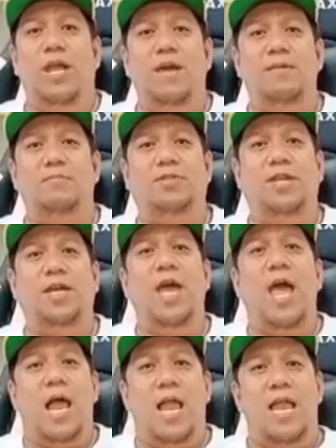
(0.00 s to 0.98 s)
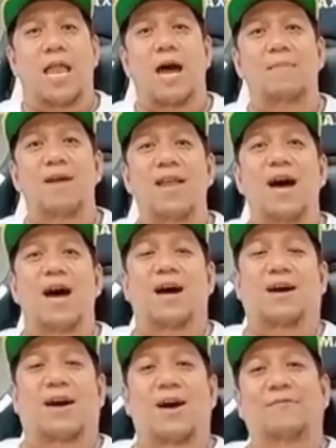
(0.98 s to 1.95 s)
LMC. Laban lang,
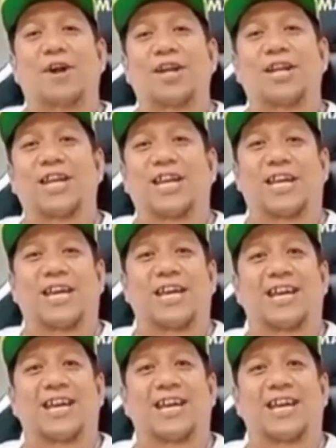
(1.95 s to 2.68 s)
Kaverdi!